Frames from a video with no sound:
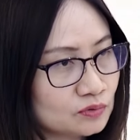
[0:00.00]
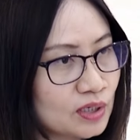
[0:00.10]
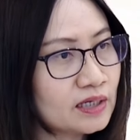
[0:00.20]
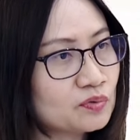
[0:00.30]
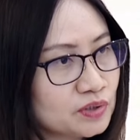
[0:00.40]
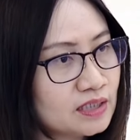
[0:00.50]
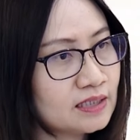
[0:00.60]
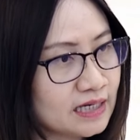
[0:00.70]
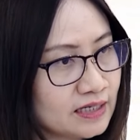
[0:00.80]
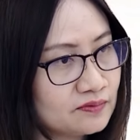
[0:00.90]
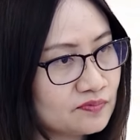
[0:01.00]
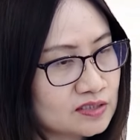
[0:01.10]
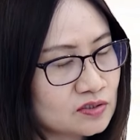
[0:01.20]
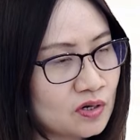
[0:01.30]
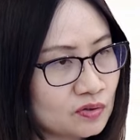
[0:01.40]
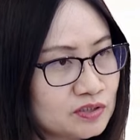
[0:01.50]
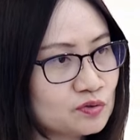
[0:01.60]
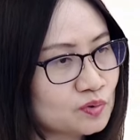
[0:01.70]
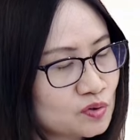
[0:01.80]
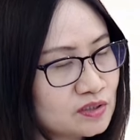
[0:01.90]
toàn cầu hiện nay, và do đó thì
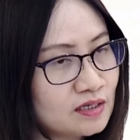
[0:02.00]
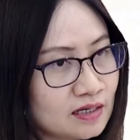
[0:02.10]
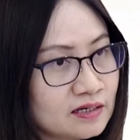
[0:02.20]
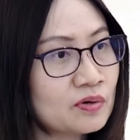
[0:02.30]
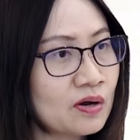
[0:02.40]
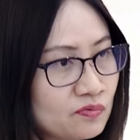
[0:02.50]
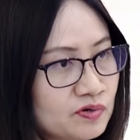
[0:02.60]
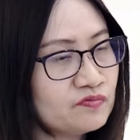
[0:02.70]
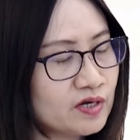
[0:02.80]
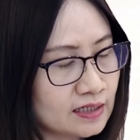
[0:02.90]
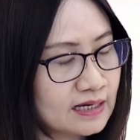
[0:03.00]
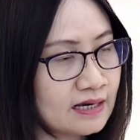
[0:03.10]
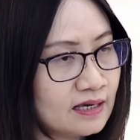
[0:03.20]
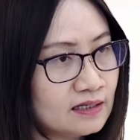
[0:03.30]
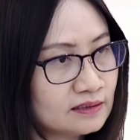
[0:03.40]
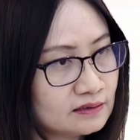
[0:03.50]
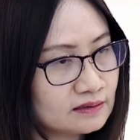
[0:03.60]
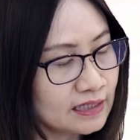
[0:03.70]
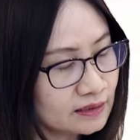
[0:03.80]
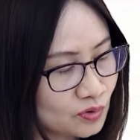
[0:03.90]
chúng tôi rất là đau đáu với việc là
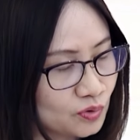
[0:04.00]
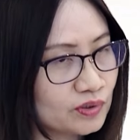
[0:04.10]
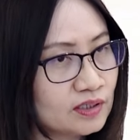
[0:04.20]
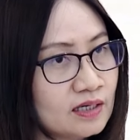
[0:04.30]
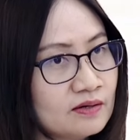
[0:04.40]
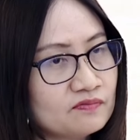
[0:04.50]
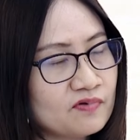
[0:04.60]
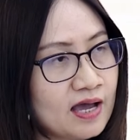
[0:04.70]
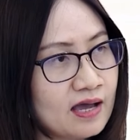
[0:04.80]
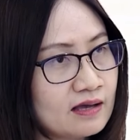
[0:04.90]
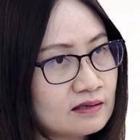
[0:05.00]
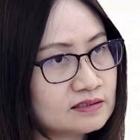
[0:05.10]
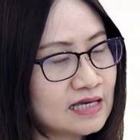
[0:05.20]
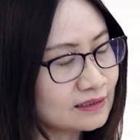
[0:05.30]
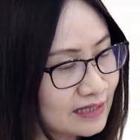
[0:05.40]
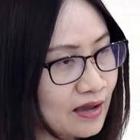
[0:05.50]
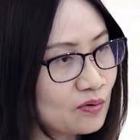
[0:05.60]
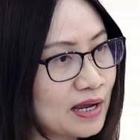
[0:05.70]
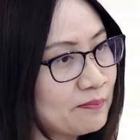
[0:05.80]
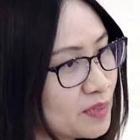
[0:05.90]
thay đổi và sáng
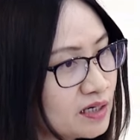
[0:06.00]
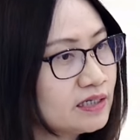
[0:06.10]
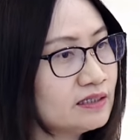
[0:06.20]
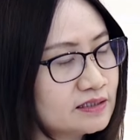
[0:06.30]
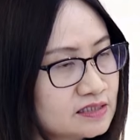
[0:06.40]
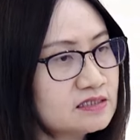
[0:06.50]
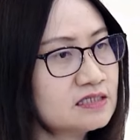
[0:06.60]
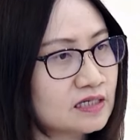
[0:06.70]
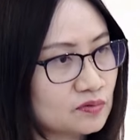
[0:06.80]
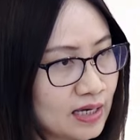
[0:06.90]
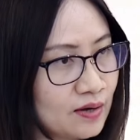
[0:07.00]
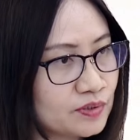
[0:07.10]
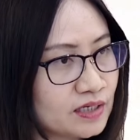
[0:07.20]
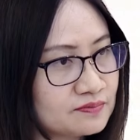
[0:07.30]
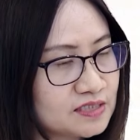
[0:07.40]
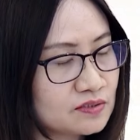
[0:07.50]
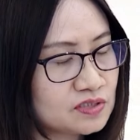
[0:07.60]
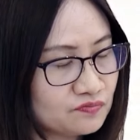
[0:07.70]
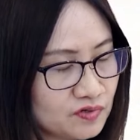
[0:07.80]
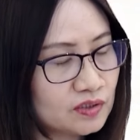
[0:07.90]
tạo, làm mới những cái chương trình đào tạo để làm sao
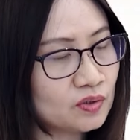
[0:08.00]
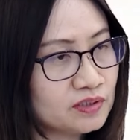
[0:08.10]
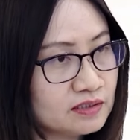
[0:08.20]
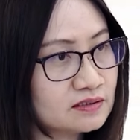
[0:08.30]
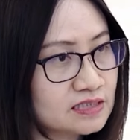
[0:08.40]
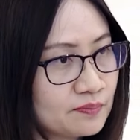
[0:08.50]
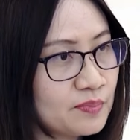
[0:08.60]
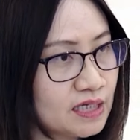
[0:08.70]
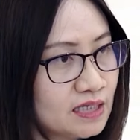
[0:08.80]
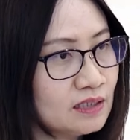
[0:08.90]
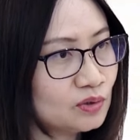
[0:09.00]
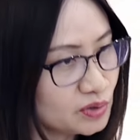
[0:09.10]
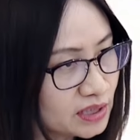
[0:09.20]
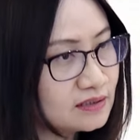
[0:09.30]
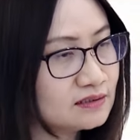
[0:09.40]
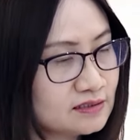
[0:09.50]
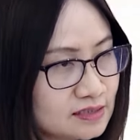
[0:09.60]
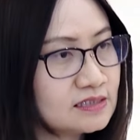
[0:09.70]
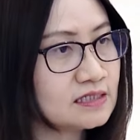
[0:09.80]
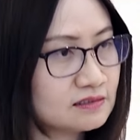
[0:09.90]
sinh viên có thể được trang bị tốt nhất trước
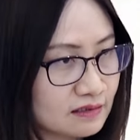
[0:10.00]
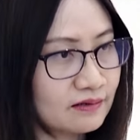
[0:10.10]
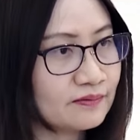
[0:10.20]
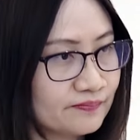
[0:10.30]
khi ra trường.